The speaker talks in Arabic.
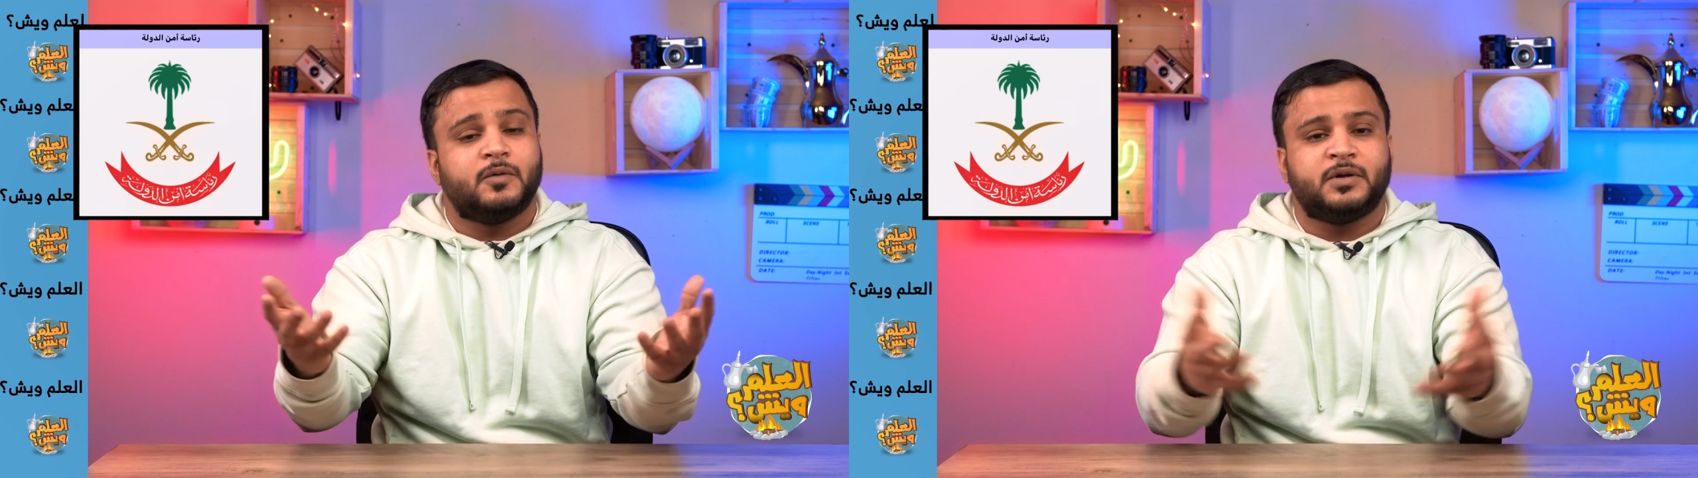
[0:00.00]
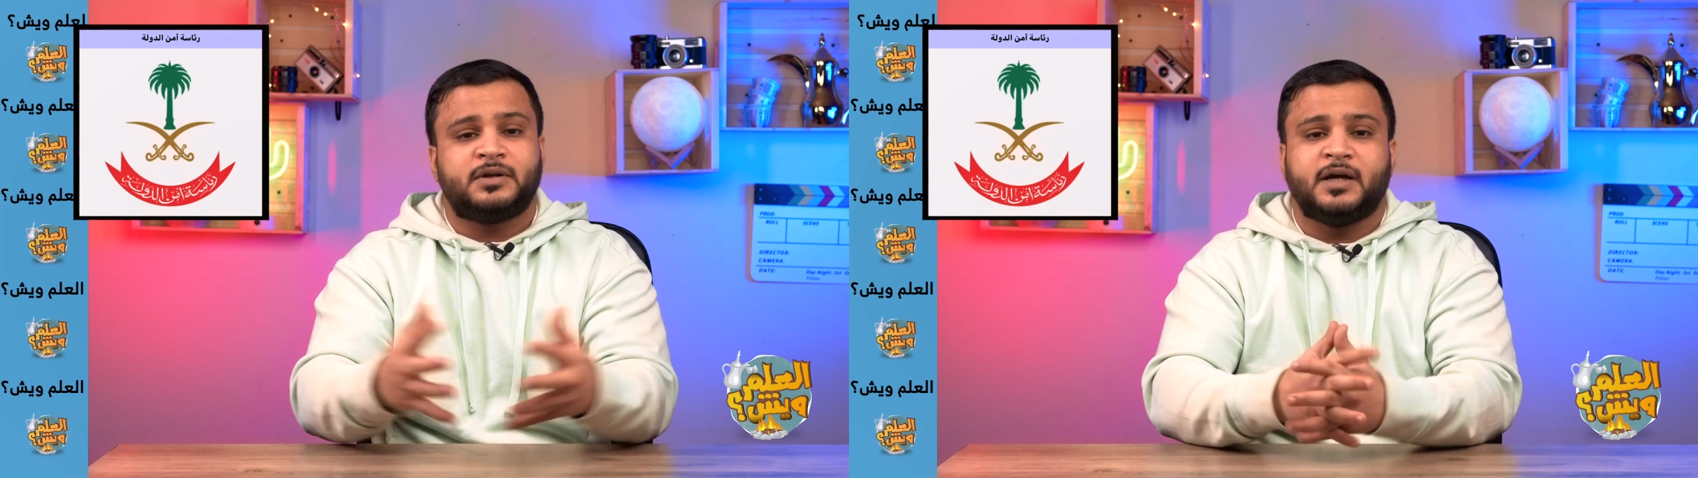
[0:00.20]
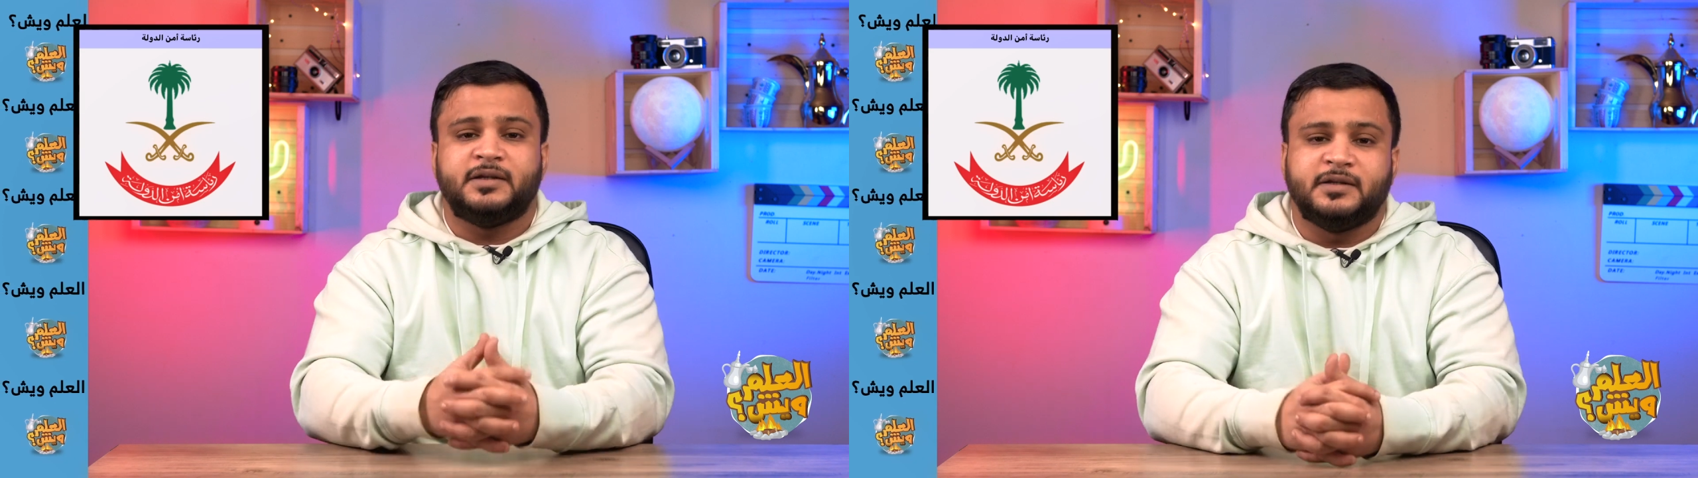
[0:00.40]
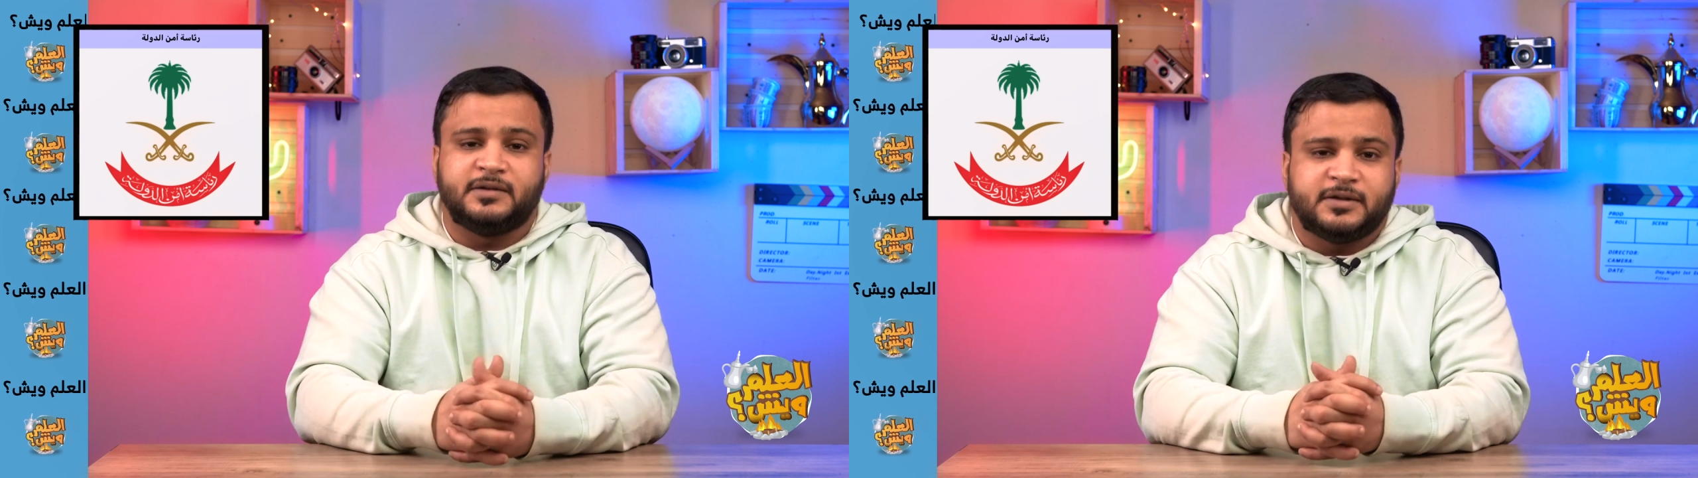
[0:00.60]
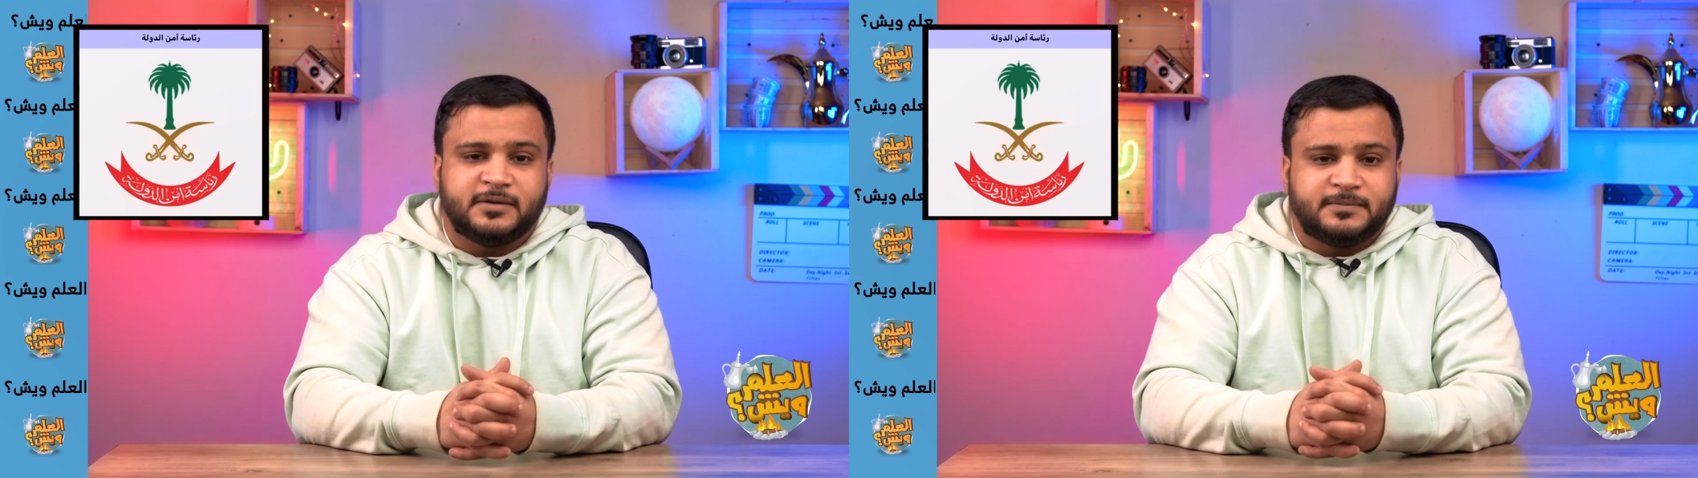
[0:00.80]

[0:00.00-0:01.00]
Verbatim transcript: والتهديد